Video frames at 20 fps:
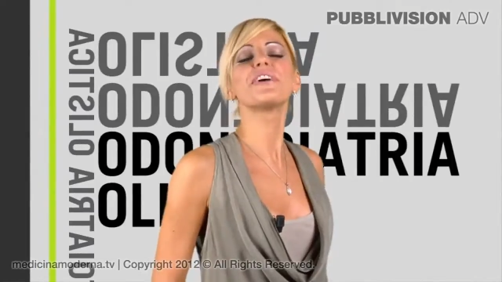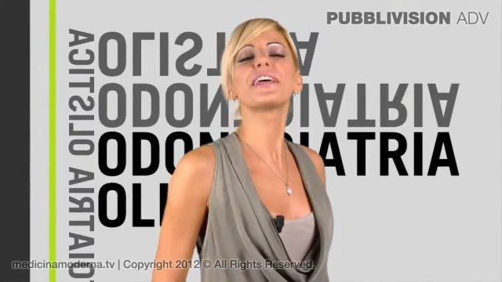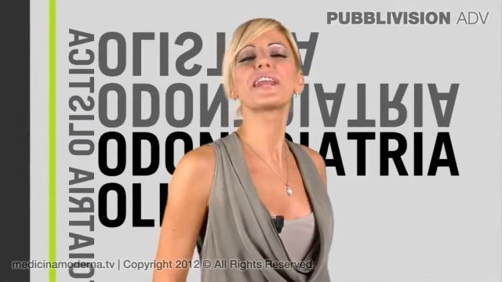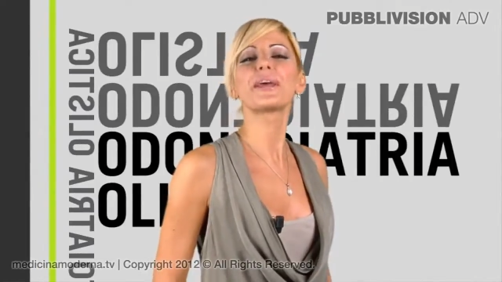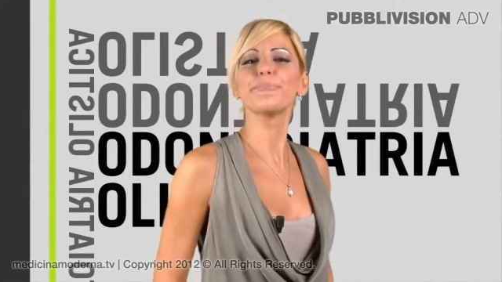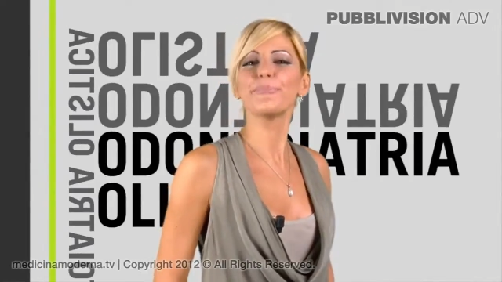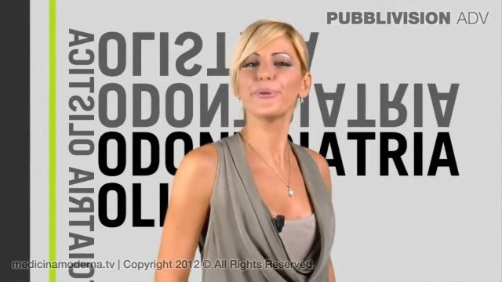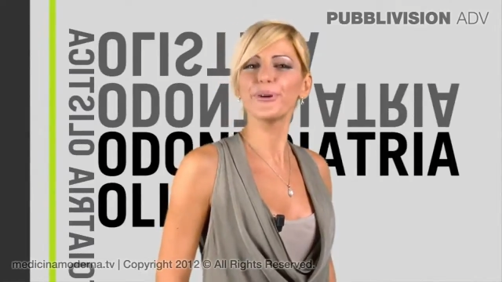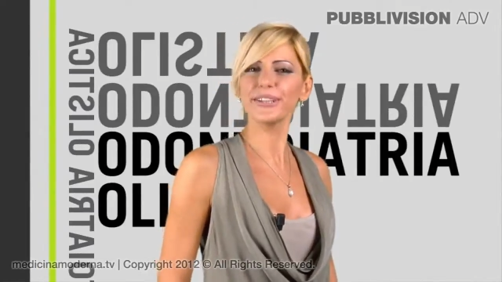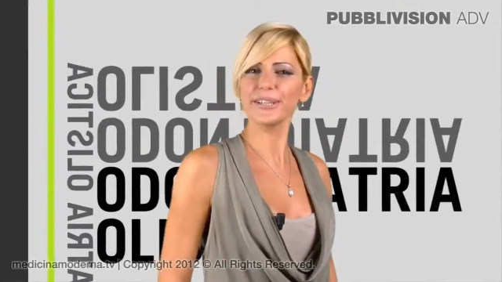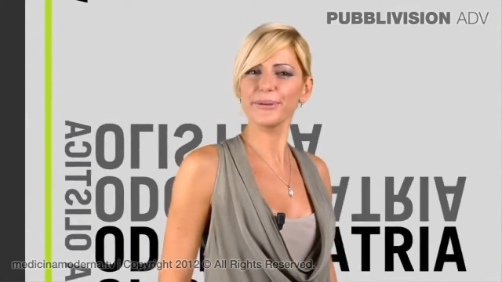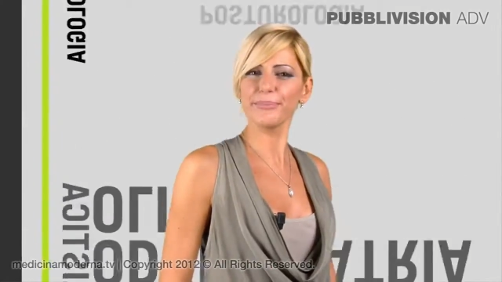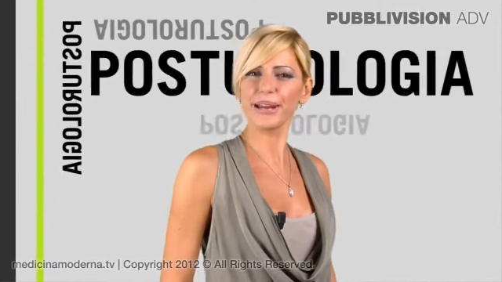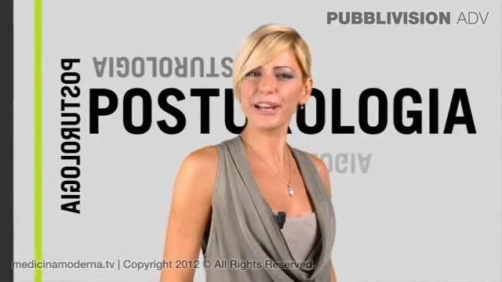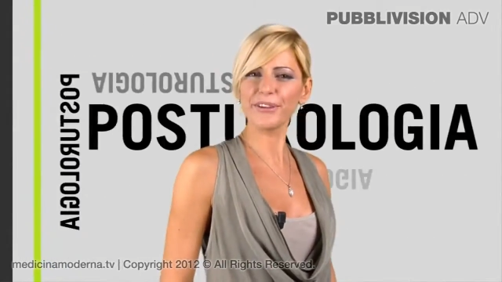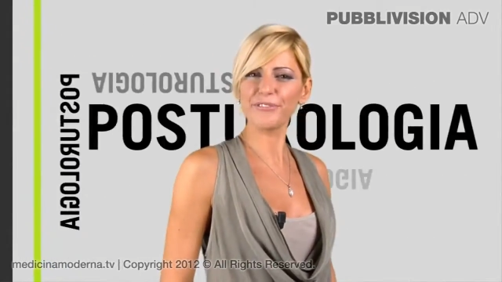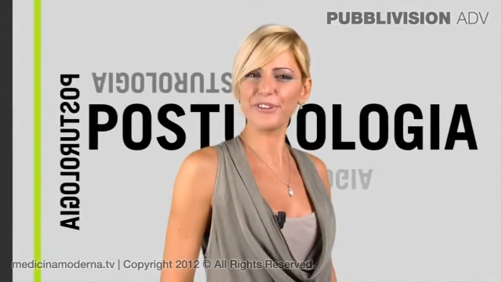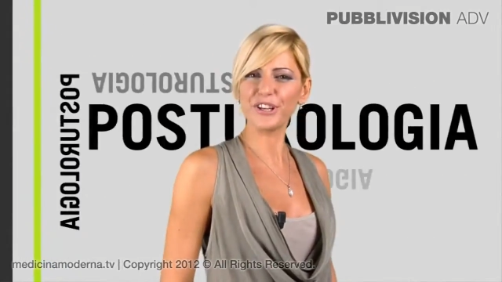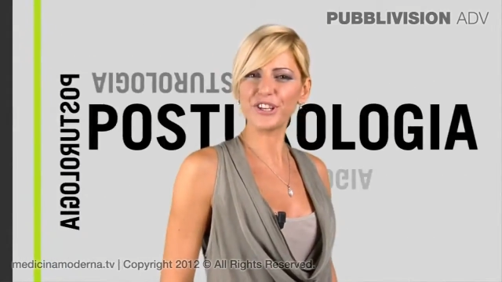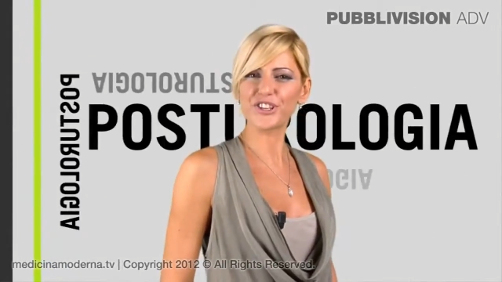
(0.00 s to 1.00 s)
può avere
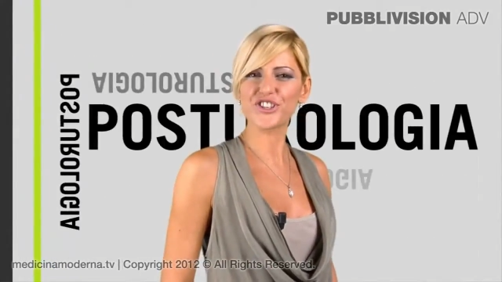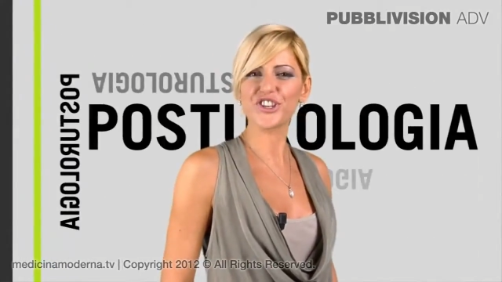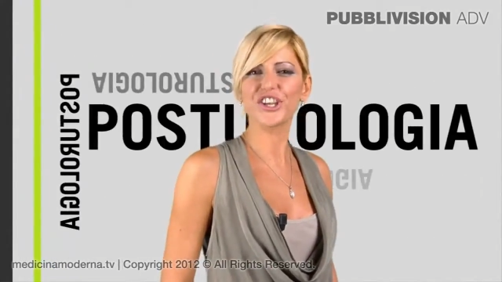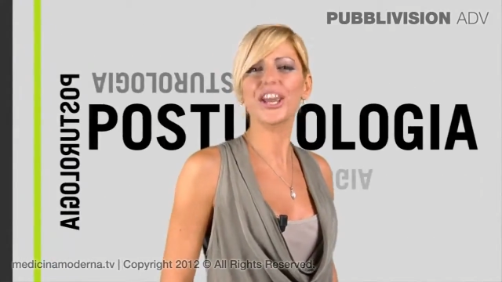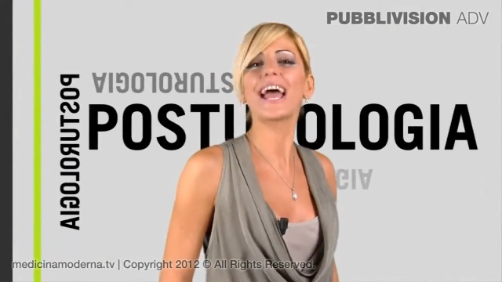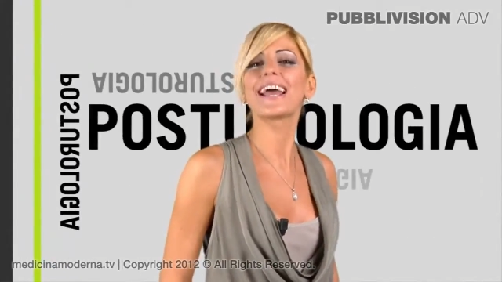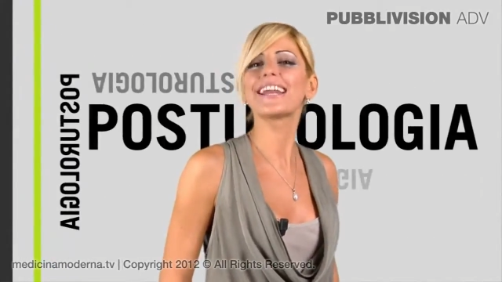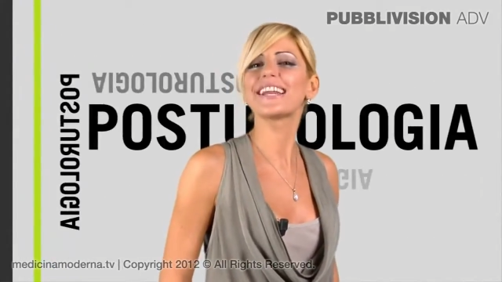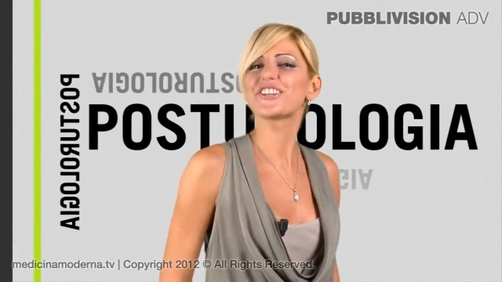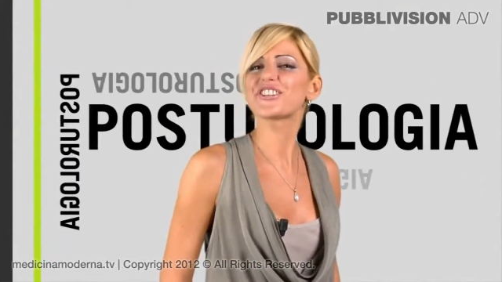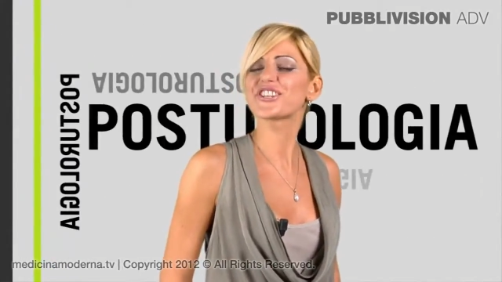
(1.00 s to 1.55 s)
molti benefici, è